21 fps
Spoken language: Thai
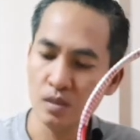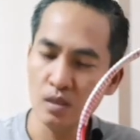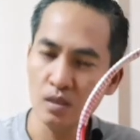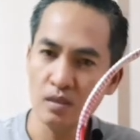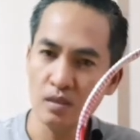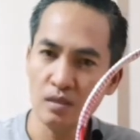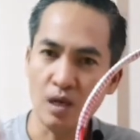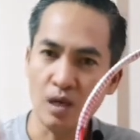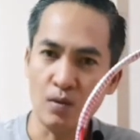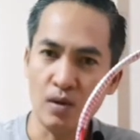
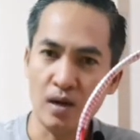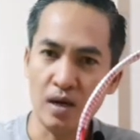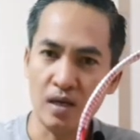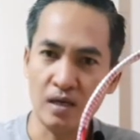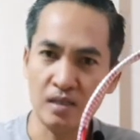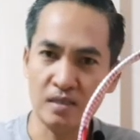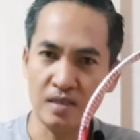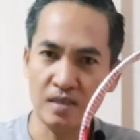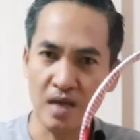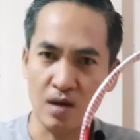แต่ว่า
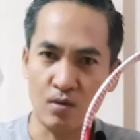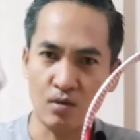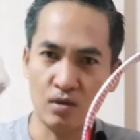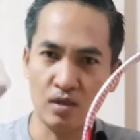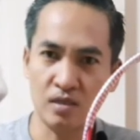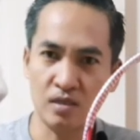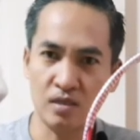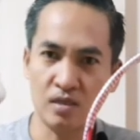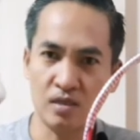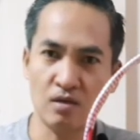ถ้าจ่ายคน
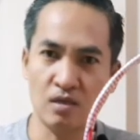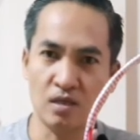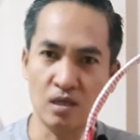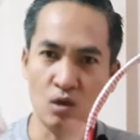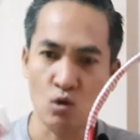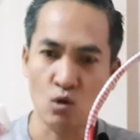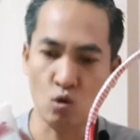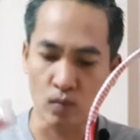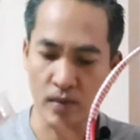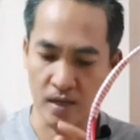ละครึ่งก็เหลือ
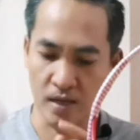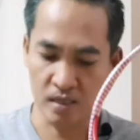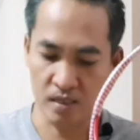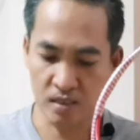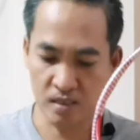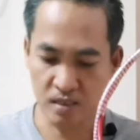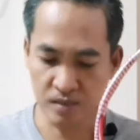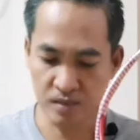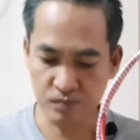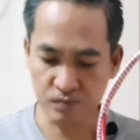6 บาท
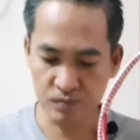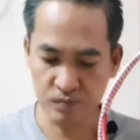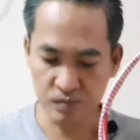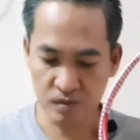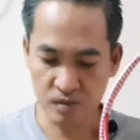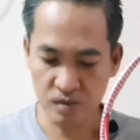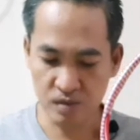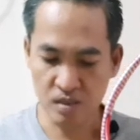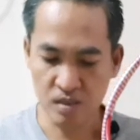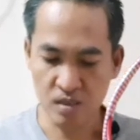นะครับ
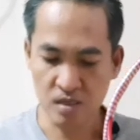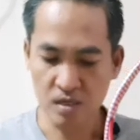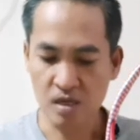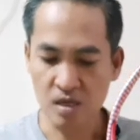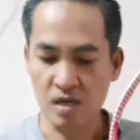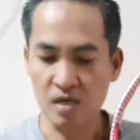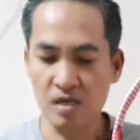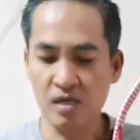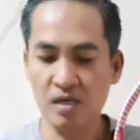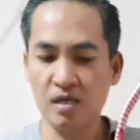
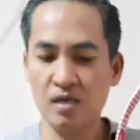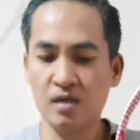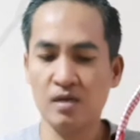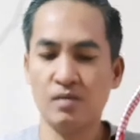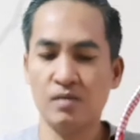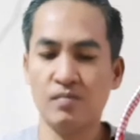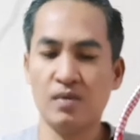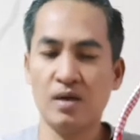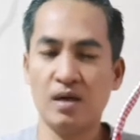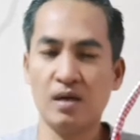อันนี้
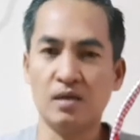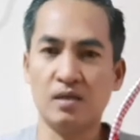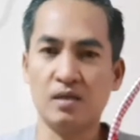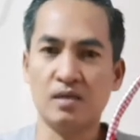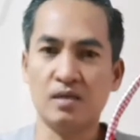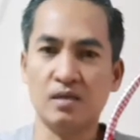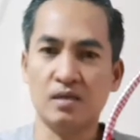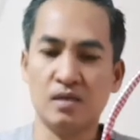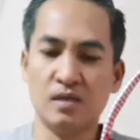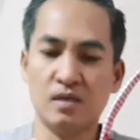เป็น
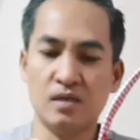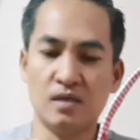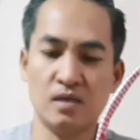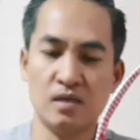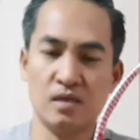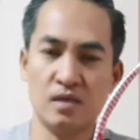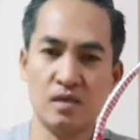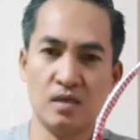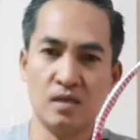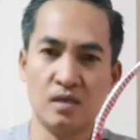
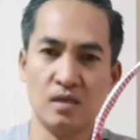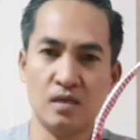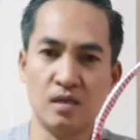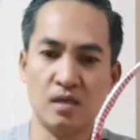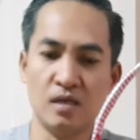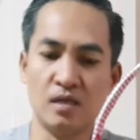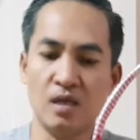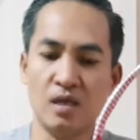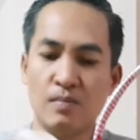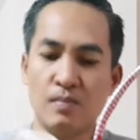
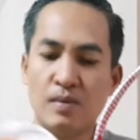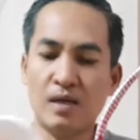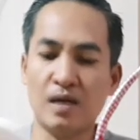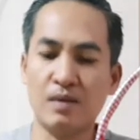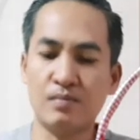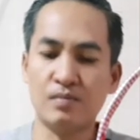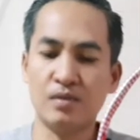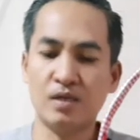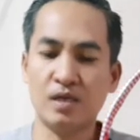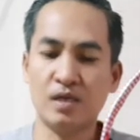อินทผ
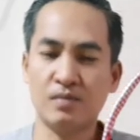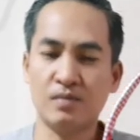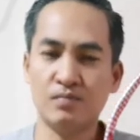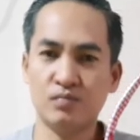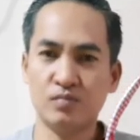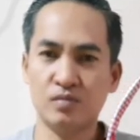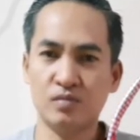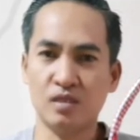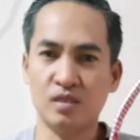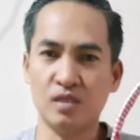ลัมนะครับ
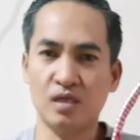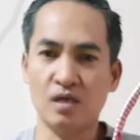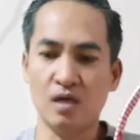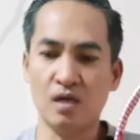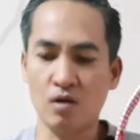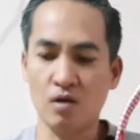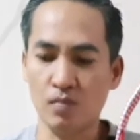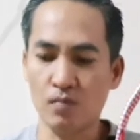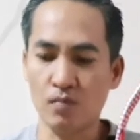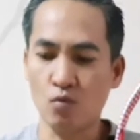นี่
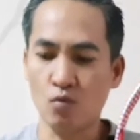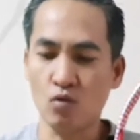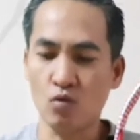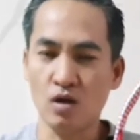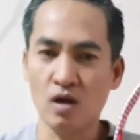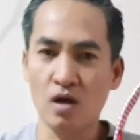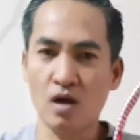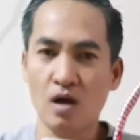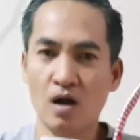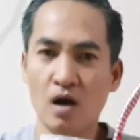เอากระปุก
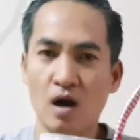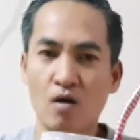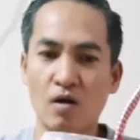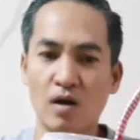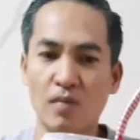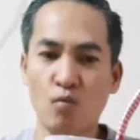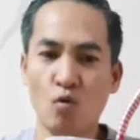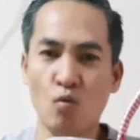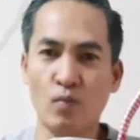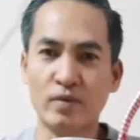เอา
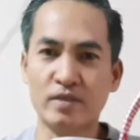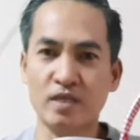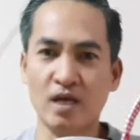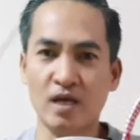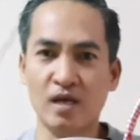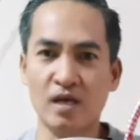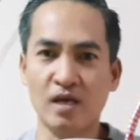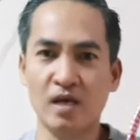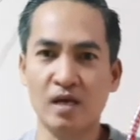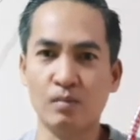กระปุกไปใส่
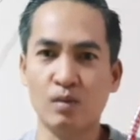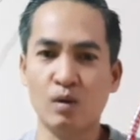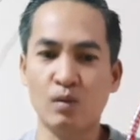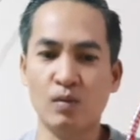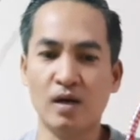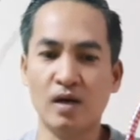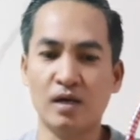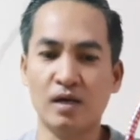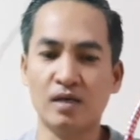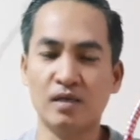เอง เพราะ
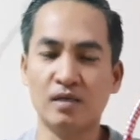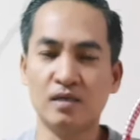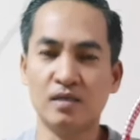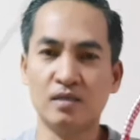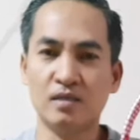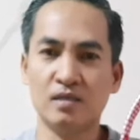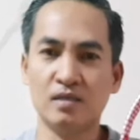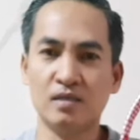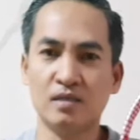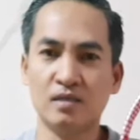ว่า
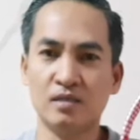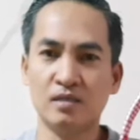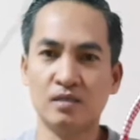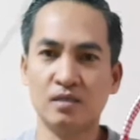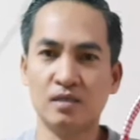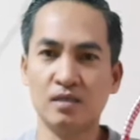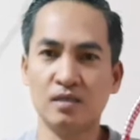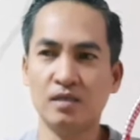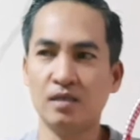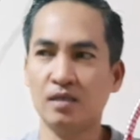
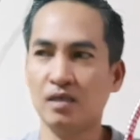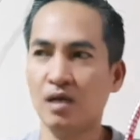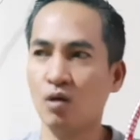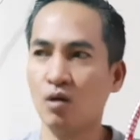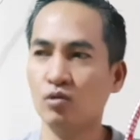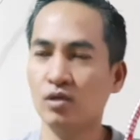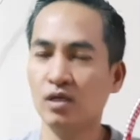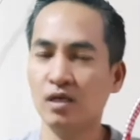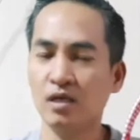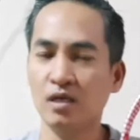ซื้อ
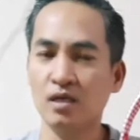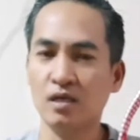เท่าที่